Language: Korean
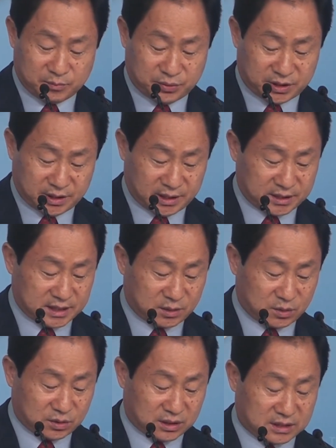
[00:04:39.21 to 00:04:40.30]

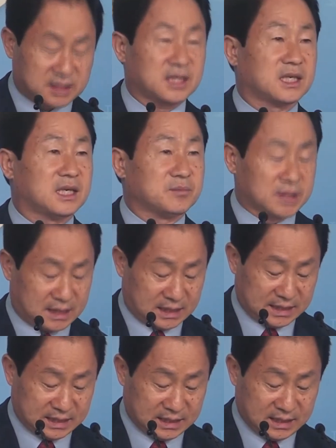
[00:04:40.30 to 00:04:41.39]
피해자로 등장합니다.